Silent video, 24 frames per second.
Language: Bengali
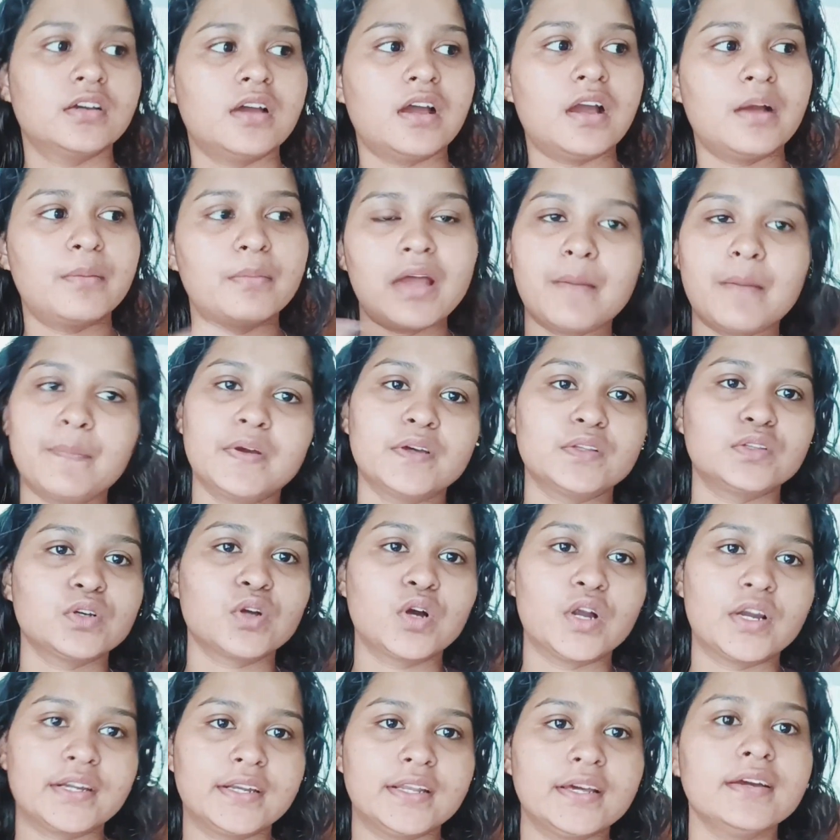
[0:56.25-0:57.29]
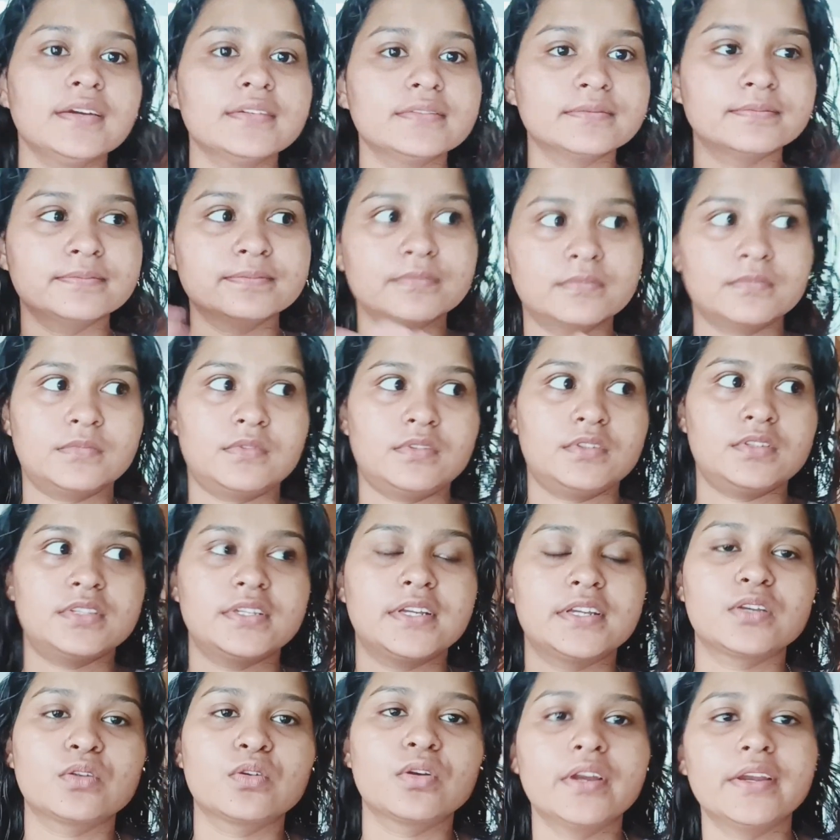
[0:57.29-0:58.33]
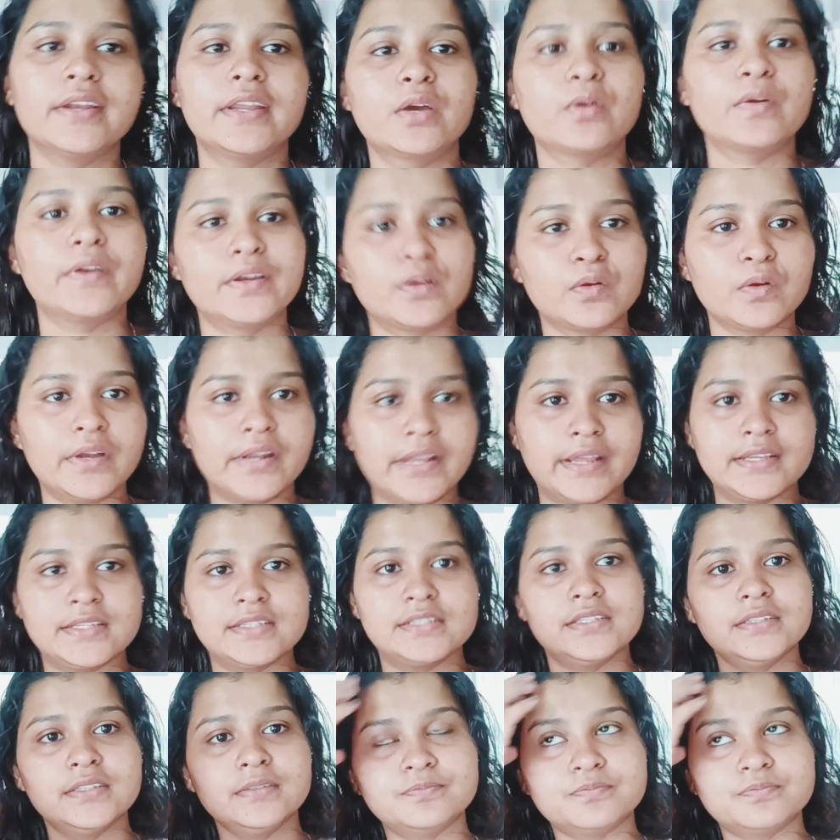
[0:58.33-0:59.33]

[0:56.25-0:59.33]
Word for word: আমরা আপাতত ঘরটা সেট করে ডেকোরেট করে রেখেছি